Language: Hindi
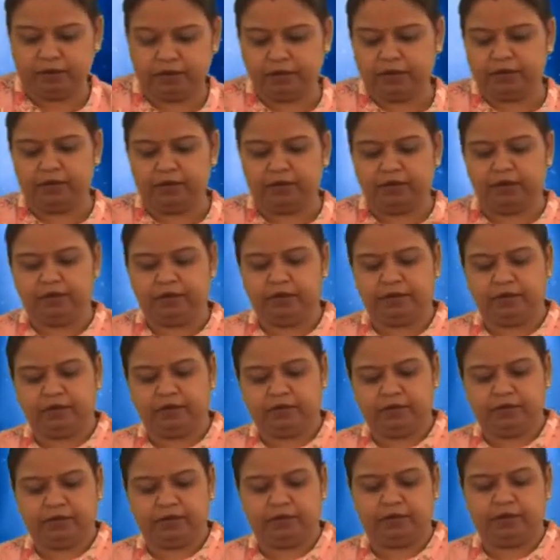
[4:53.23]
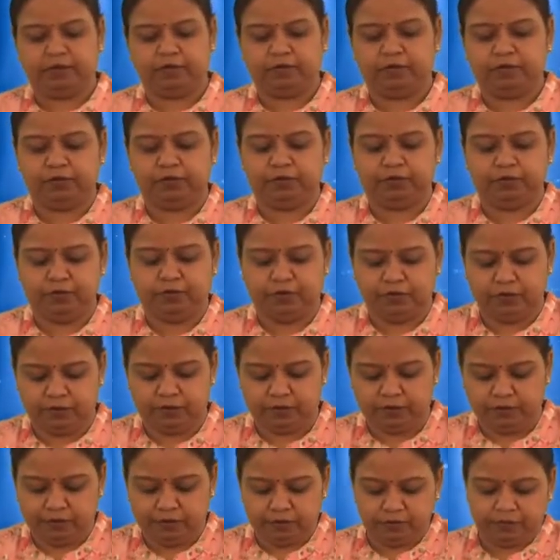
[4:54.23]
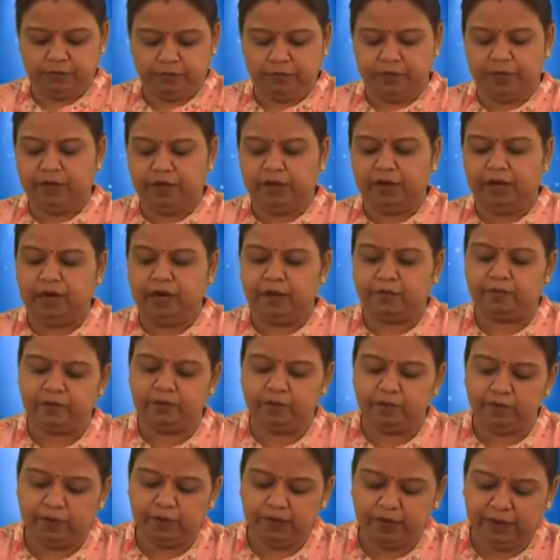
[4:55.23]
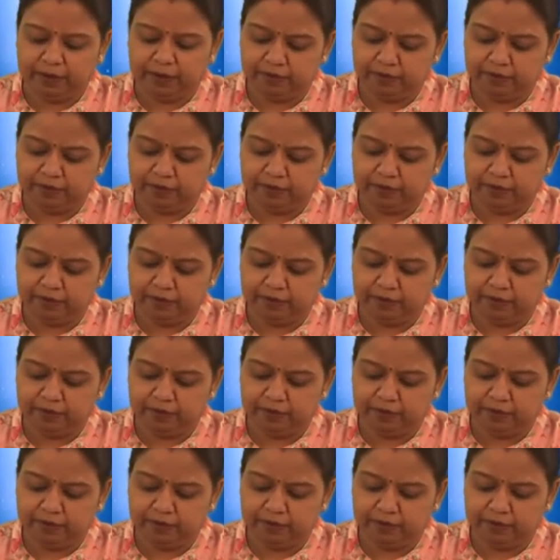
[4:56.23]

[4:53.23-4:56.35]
कलरिंग आपको शो करती हूँ आप सिंपली